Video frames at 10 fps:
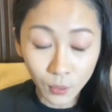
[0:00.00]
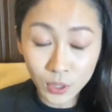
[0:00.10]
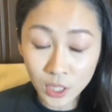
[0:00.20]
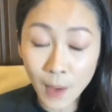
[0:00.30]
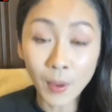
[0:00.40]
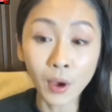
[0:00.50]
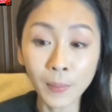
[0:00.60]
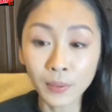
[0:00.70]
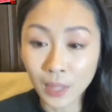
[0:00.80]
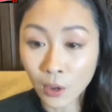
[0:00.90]
คุณจ๊อบเขาก็
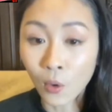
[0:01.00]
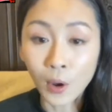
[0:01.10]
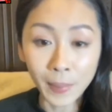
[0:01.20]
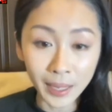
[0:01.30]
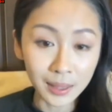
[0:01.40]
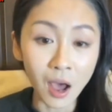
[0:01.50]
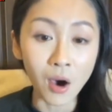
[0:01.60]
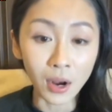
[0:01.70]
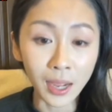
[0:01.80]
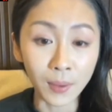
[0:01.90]
ตะโกนไปต่
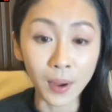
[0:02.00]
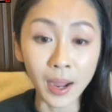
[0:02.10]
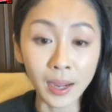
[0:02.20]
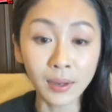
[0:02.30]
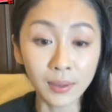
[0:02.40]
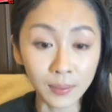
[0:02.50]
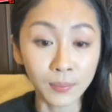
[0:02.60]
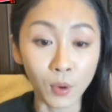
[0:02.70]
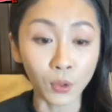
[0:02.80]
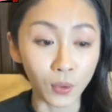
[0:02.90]
อเลยค่ะว่า
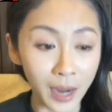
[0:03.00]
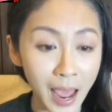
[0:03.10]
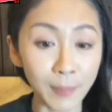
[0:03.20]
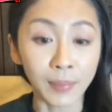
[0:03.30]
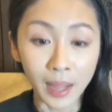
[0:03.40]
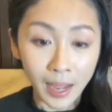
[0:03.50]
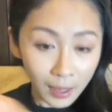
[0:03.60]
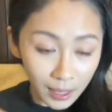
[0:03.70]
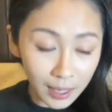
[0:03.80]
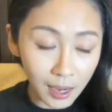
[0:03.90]
โมตก
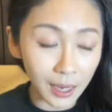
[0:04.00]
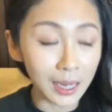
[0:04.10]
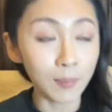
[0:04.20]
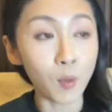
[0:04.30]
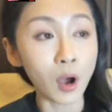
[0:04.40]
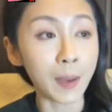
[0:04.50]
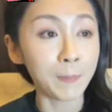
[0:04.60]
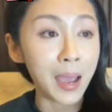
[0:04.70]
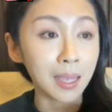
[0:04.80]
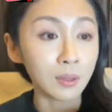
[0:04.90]
น้ำเรือก็รีบวกกลับ
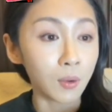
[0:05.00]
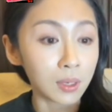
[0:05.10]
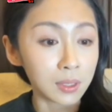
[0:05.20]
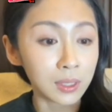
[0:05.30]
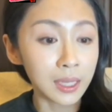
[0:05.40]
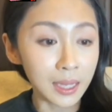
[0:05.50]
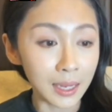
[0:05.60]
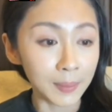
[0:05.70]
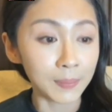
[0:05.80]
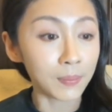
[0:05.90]
ไปตรงที่